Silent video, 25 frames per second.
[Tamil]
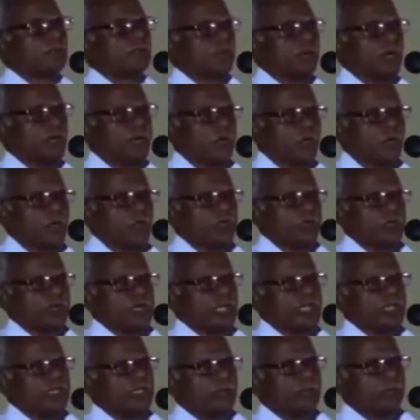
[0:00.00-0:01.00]

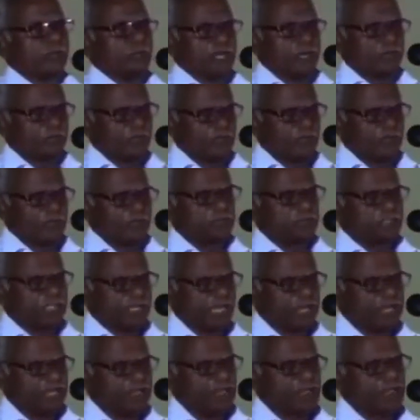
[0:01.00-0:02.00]
பெண்ணுரிமையை மீட்பதும்
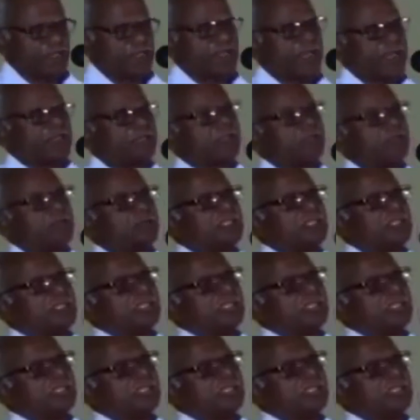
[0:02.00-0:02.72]
சேர்ந்ததுதான் தமிழ்